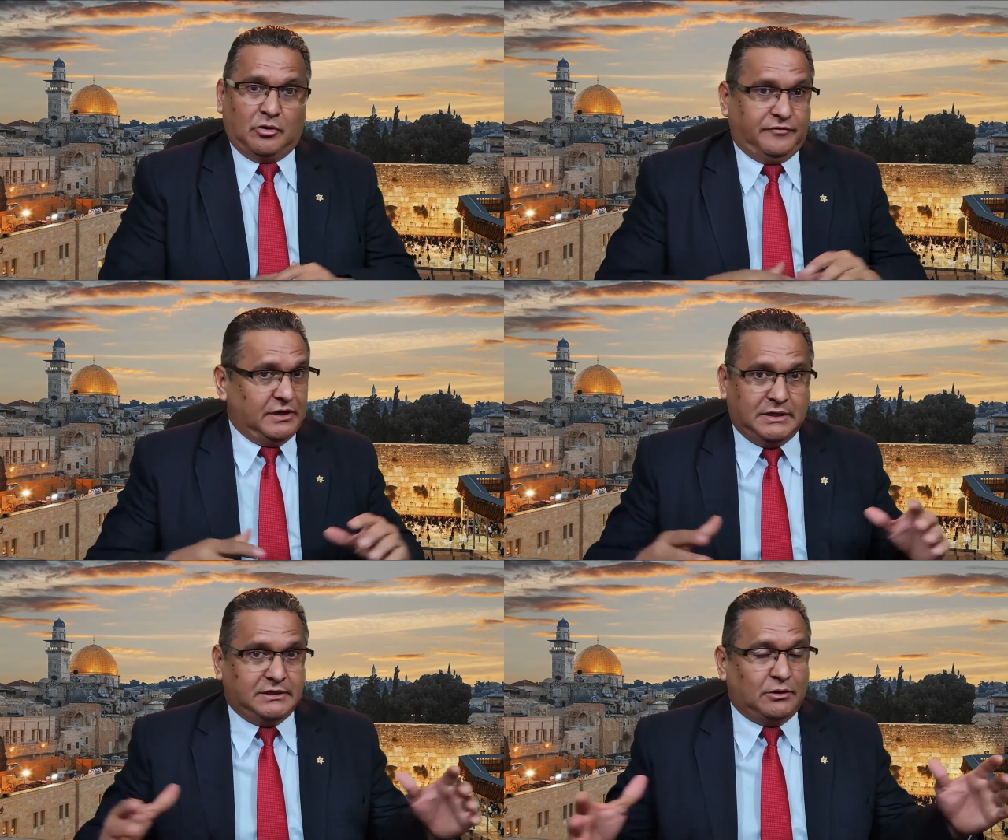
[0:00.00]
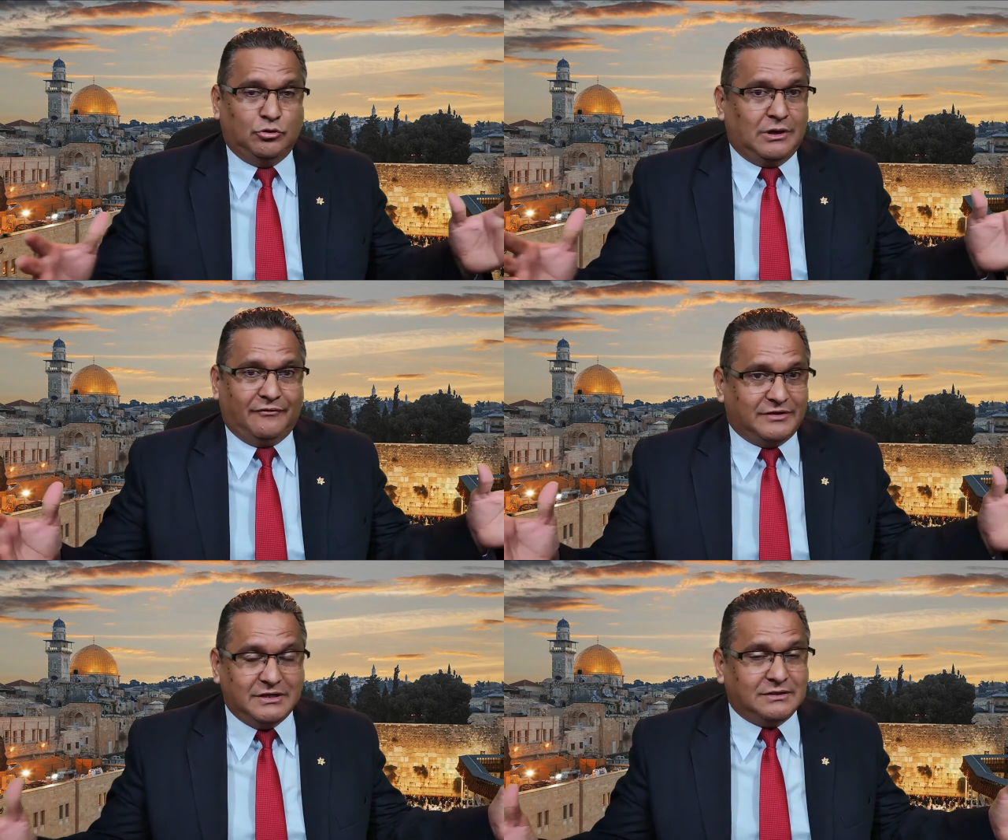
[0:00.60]
pero vienen de
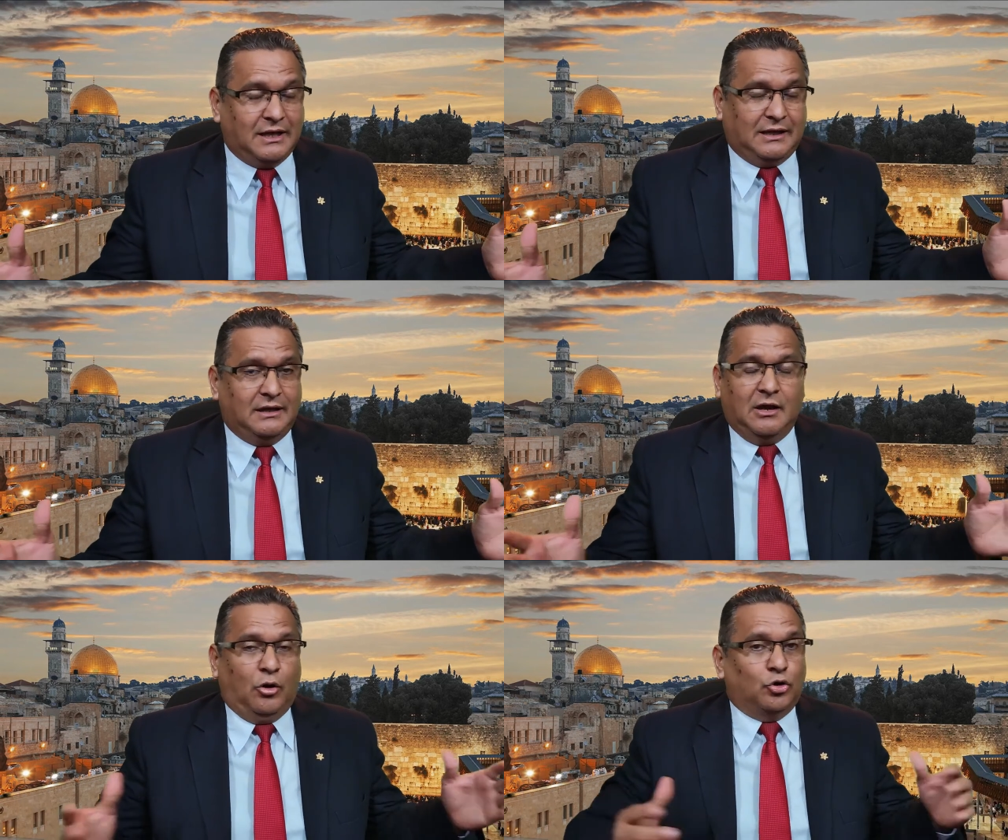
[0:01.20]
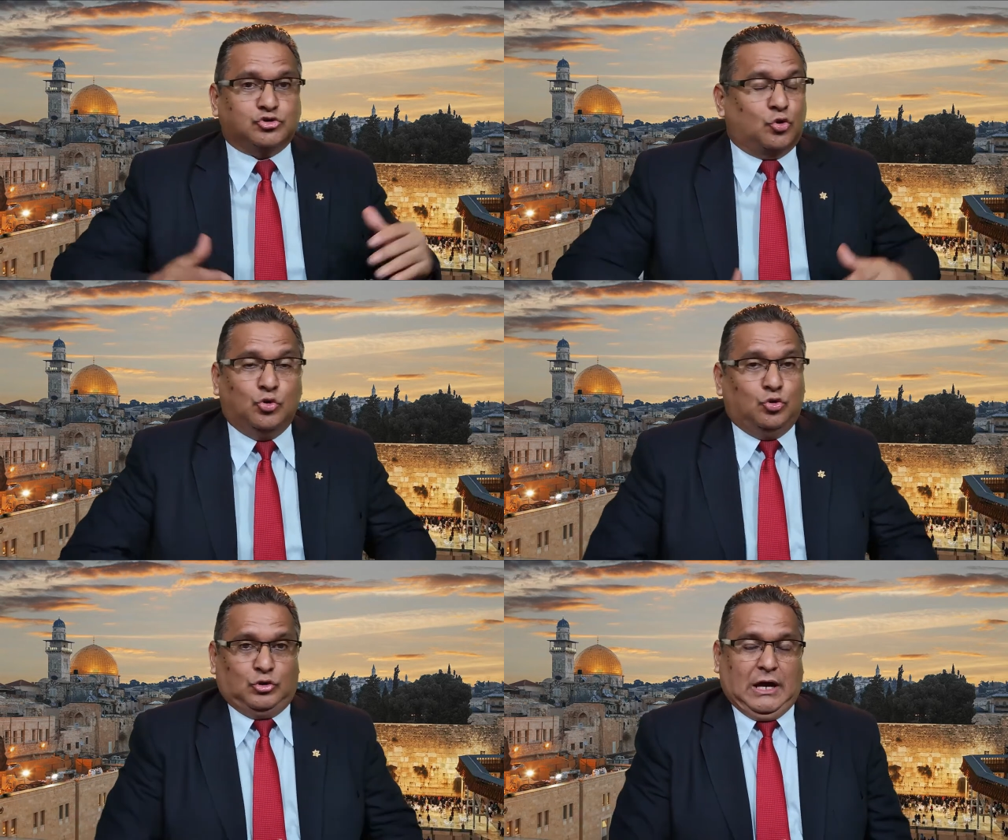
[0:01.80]
una vida
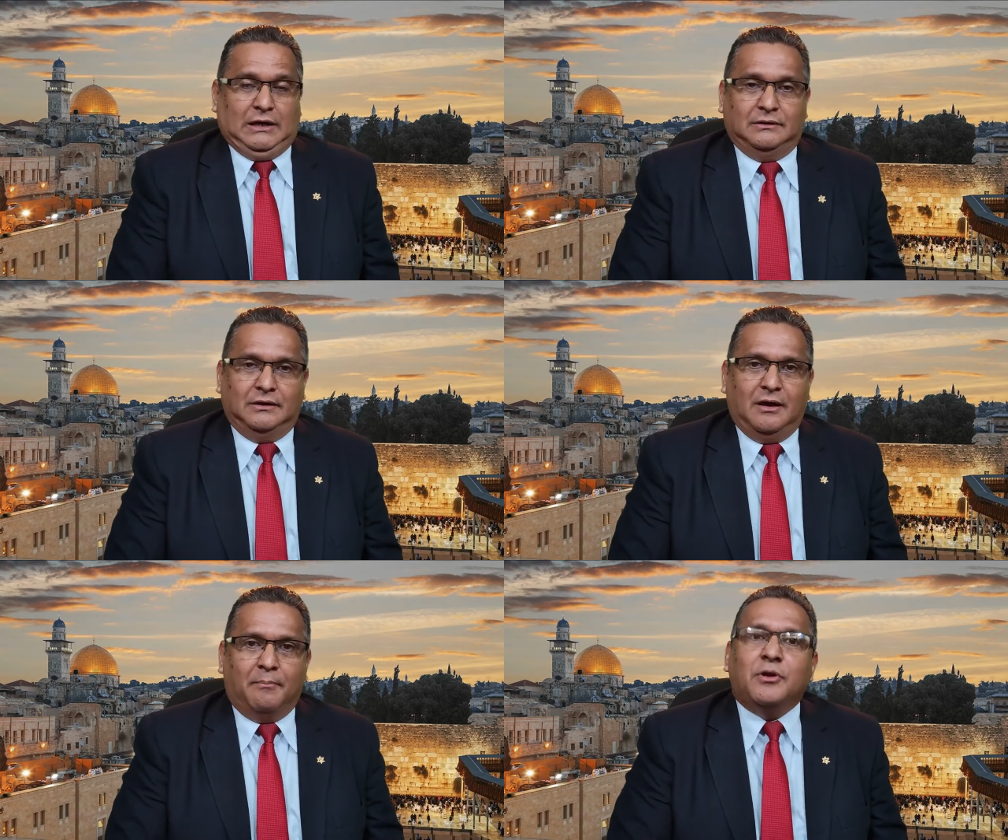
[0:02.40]
oscura,